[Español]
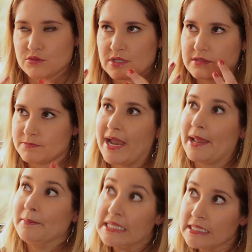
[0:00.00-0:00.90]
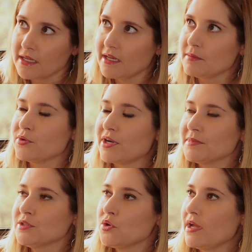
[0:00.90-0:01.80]
o sea, para mí el
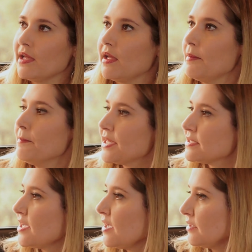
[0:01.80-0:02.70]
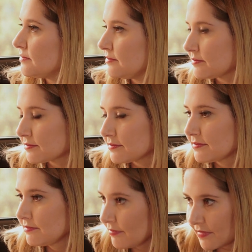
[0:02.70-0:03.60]
empoderamiento empieza
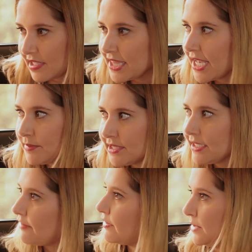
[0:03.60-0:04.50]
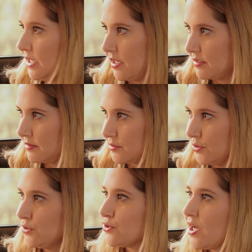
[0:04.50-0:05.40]
idealmente en la familia, ¿no?